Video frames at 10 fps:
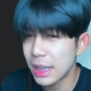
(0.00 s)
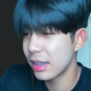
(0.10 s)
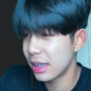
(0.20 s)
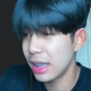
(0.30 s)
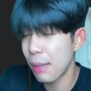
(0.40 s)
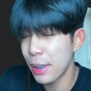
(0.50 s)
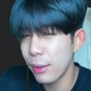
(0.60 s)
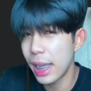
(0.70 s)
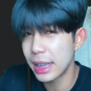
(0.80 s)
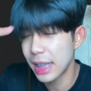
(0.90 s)
ซื้อเสื้อพี่
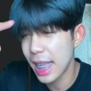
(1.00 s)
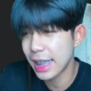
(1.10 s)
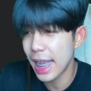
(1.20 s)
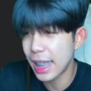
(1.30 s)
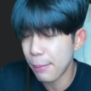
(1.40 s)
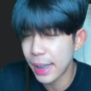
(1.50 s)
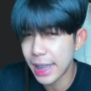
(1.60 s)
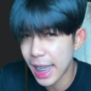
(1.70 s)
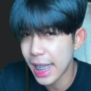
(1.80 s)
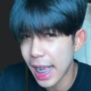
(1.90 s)
ด้วยเสื้อไอไก่กับกาง
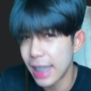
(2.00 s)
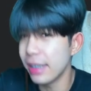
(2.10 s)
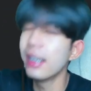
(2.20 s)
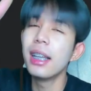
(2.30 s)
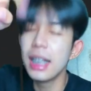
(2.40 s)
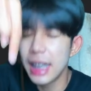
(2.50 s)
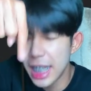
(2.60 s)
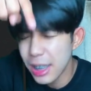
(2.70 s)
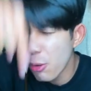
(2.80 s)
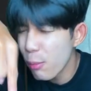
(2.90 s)
เกงไอไก่
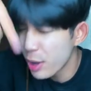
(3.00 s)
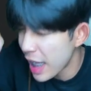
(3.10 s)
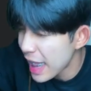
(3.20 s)
ลิงก์กลุ่มอยู่ด้าน